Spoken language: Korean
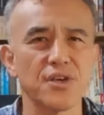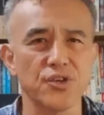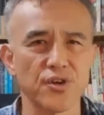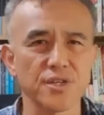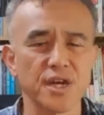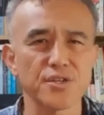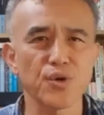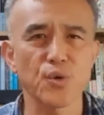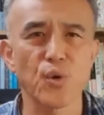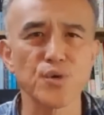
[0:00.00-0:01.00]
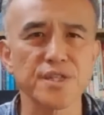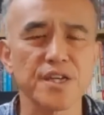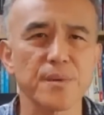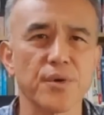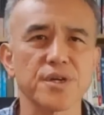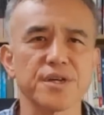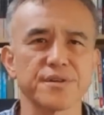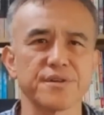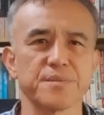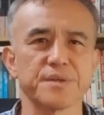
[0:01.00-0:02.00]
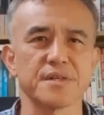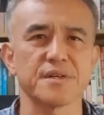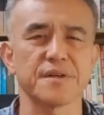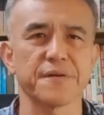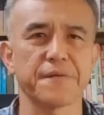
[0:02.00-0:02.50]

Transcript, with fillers: 영향력 공작이 먹히는 겁니다.